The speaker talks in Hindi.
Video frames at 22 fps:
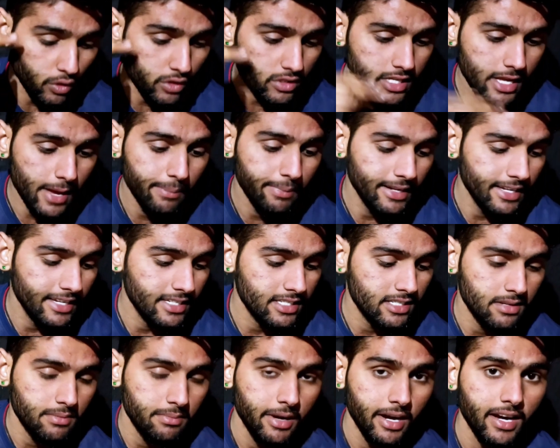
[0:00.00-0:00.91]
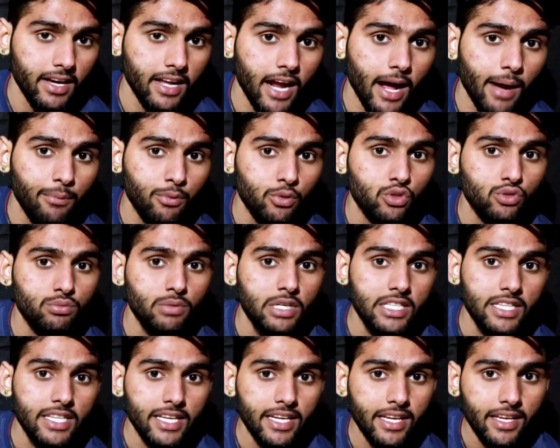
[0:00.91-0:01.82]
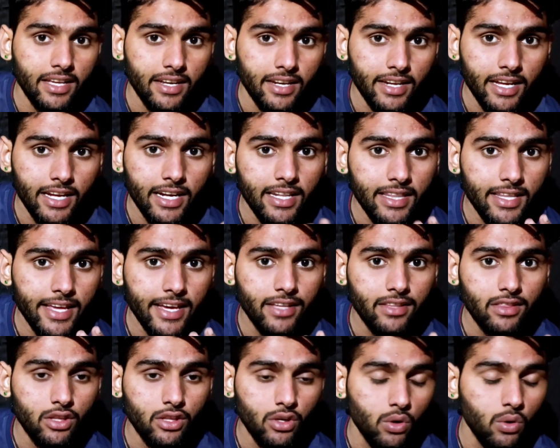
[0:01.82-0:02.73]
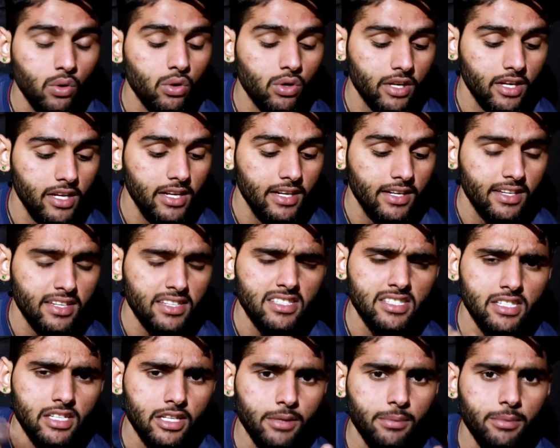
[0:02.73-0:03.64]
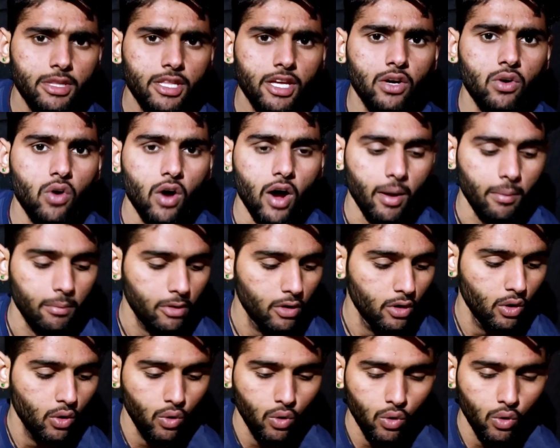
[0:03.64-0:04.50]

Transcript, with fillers: उस एप्लीकेशन में अगर आप उस बंदे की रील देखते हो रील किसी की भी देखो आप